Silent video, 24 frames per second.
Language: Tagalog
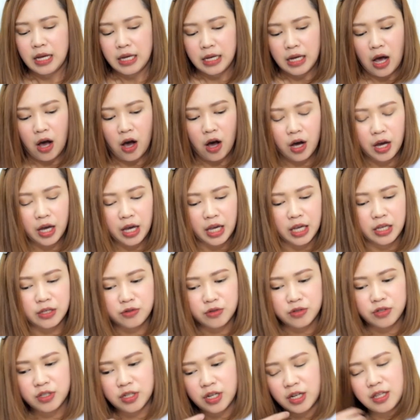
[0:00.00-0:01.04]
Okay, so
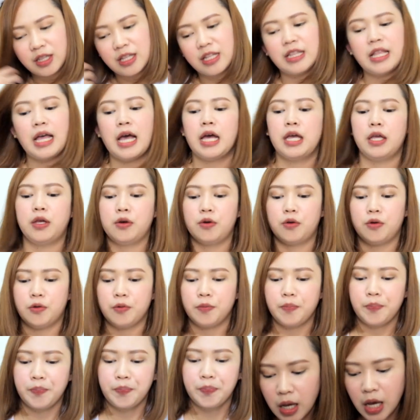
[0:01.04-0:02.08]
start na tayo.
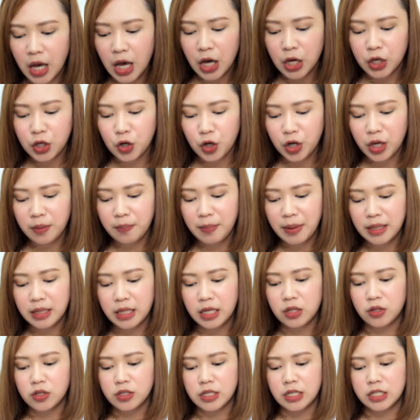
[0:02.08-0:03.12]
Yung iba
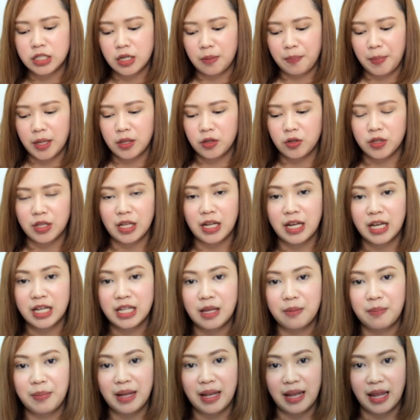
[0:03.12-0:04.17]
dito sa Japan ko talaga
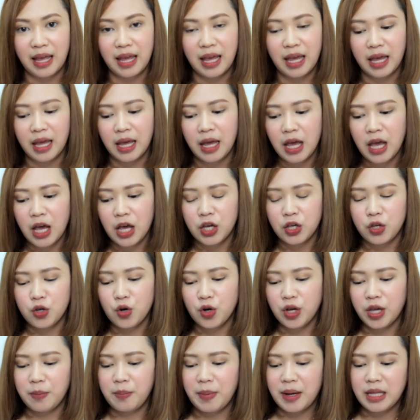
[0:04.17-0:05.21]
nabili.
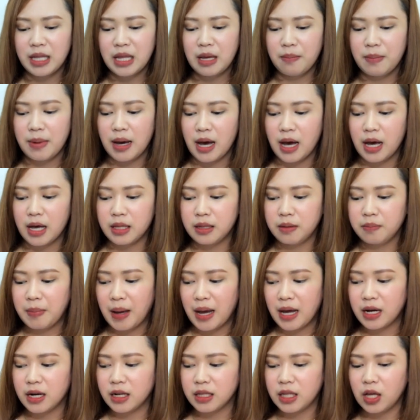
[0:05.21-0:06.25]
Yung iba naman,
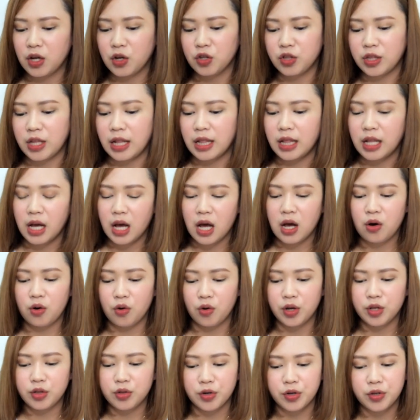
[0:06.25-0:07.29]
parang makitan lang ako,
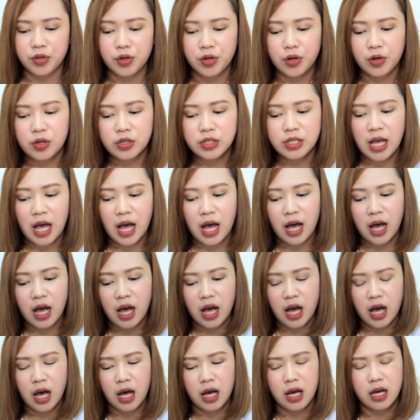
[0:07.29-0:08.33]
in order ko sa
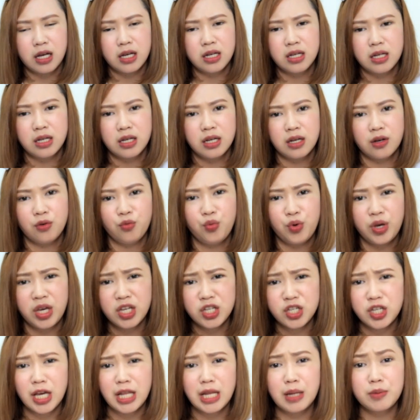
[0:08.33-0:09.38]

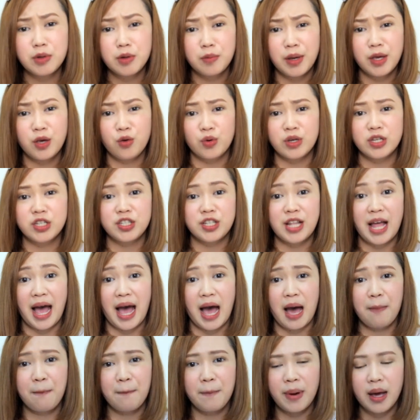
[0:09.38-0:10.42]
Wish. Alam niyo ba yung Wish na
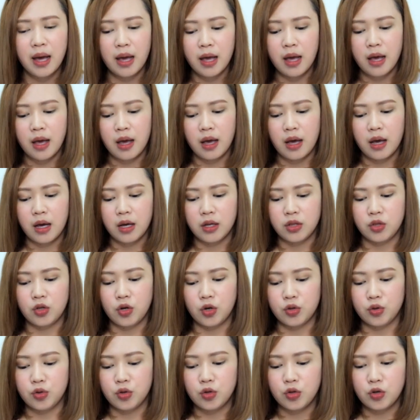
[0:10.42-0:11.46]
app?
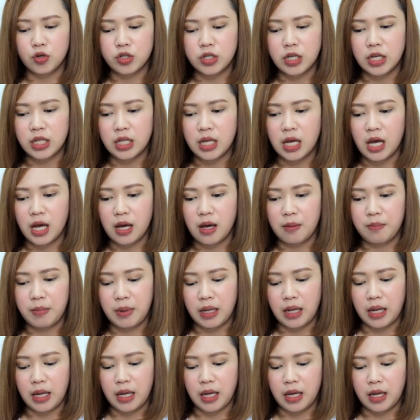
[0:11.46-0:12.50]
Doon, doon ko siya
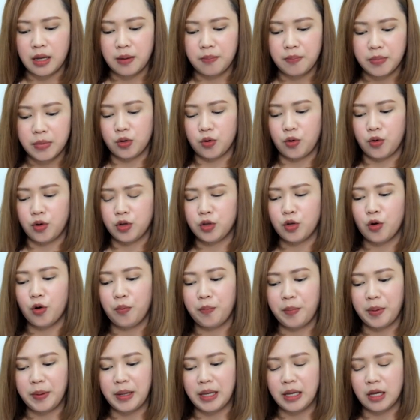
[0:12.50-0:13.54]
nabili. So, ito,
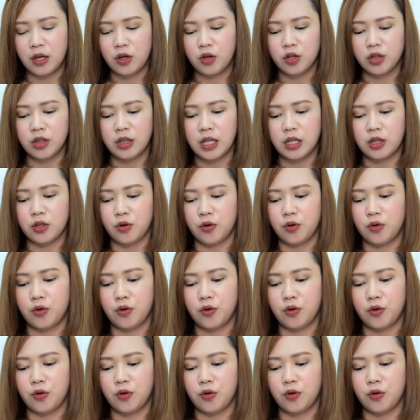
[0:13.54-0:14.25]
pretty cute nito.